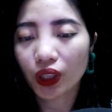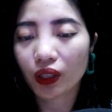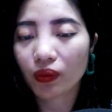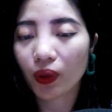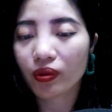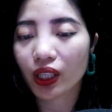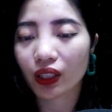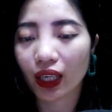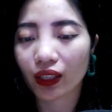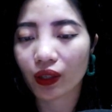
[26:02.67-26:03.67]
Thần bỗng nhiên
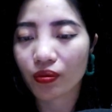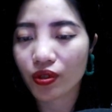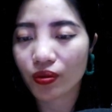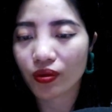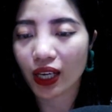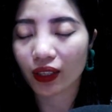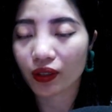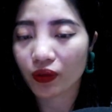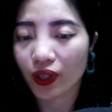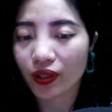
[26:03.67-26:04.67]
hành động dịu dàng
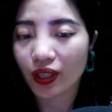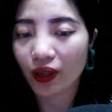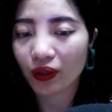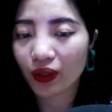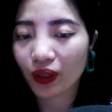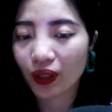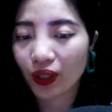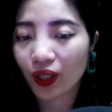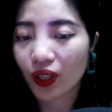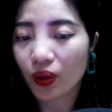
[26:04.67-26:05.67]
như vậy sao?
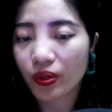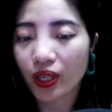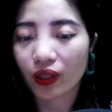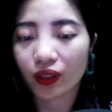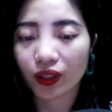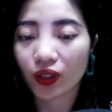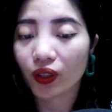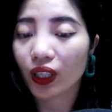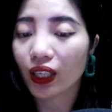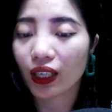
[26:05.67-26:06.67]
Câu trả lời có
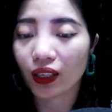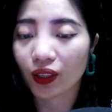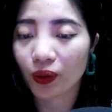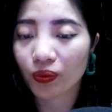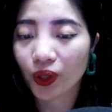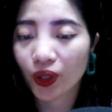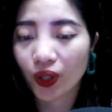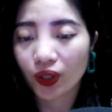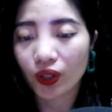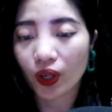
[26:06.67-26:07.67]
lẽ là không,
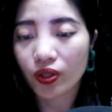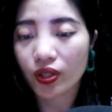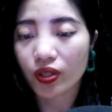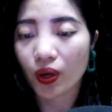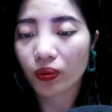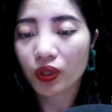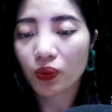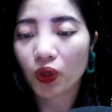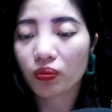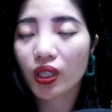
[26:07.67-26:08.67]
đó chỉ giống như
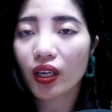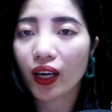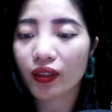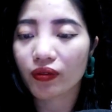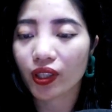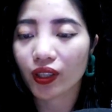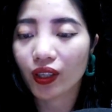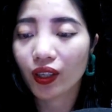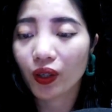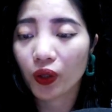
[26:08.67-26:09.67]
một bữa khai vị.
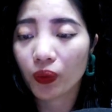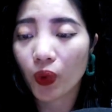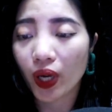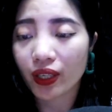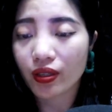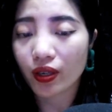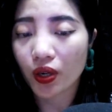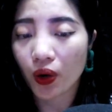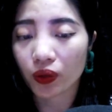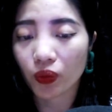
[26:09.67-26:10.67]
Môi anh rời
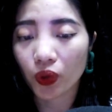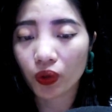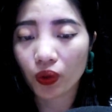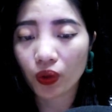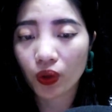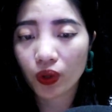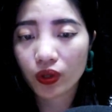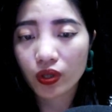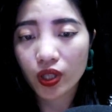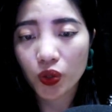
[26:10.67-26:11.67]
khỏi môi cô,
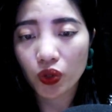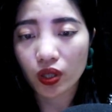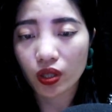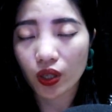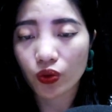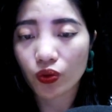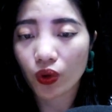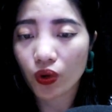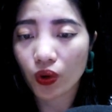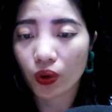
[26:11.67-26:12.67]
di chuyển dần
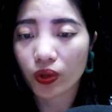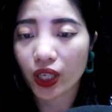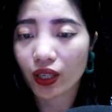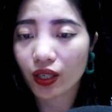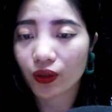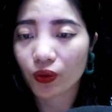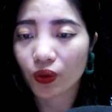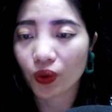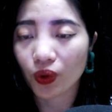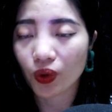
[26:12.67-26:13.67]
xuống cổ trắng ngần
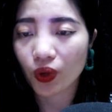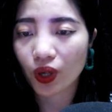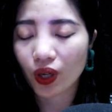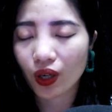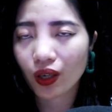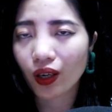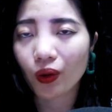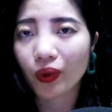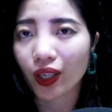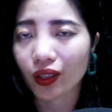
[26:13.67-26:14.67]
của cô,
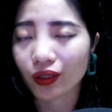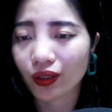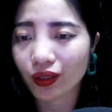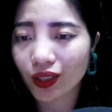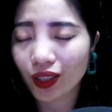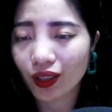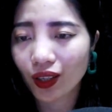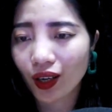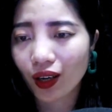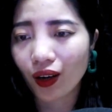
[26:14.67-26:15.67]
không hề thương tiếc,
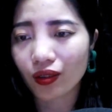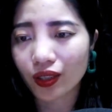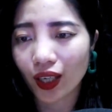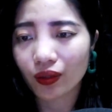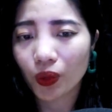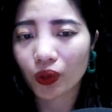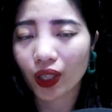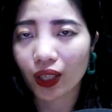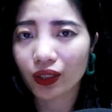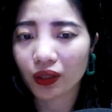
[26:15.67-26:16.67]
còn cắn một
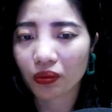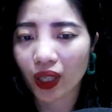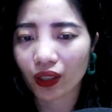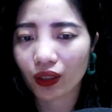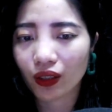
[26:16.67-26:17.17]
cái thật mạnh.